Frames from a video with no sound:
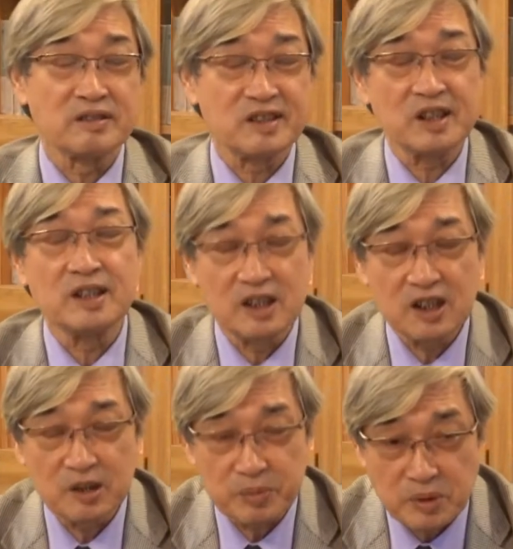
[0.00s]
这一
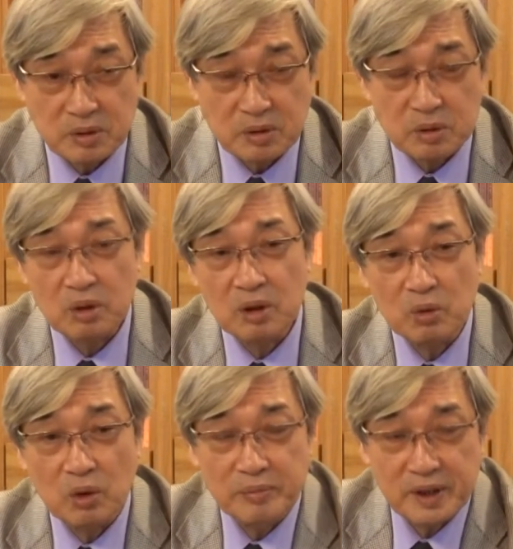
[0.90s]
地步，所以
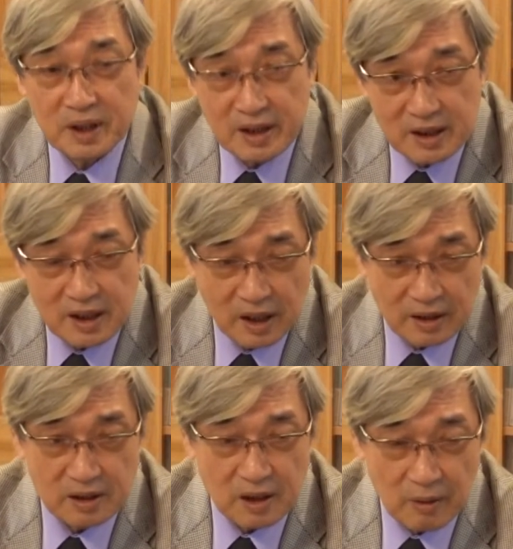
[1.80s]
我们可以看
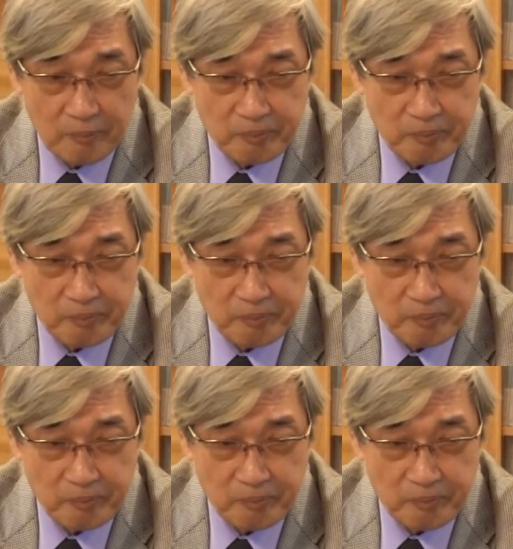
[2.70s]
得到，